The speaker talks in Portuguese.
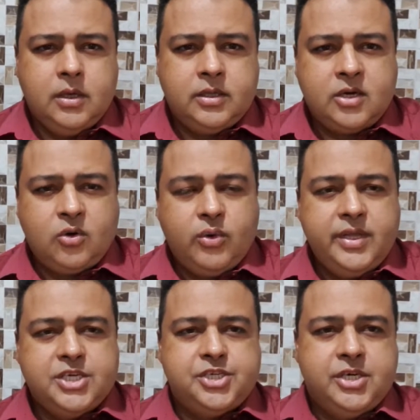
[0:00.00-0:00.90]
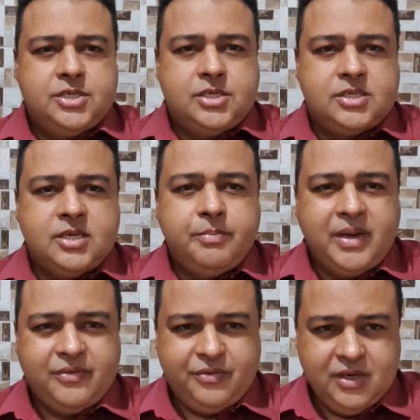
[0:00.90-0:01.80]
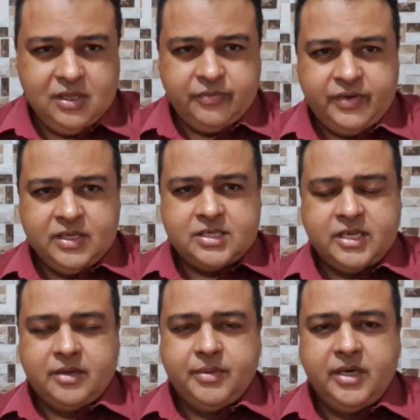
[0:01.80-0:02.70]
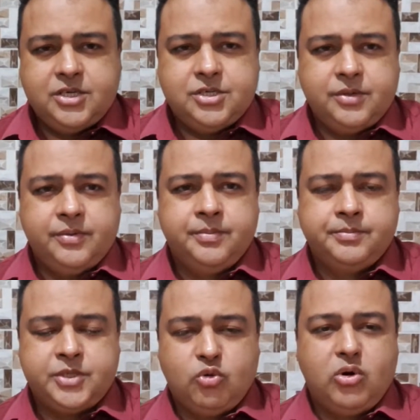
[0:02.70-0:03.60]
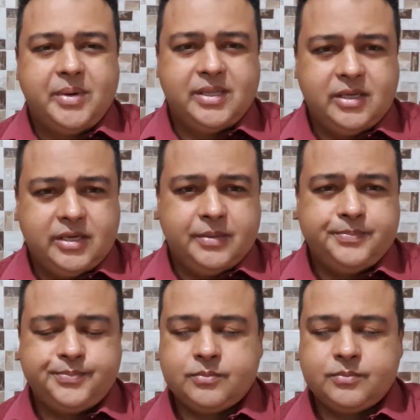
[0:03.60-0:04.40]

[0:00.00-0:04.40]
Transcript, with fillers: Então, quando a gente se previne financeiramente, de alguma maneira,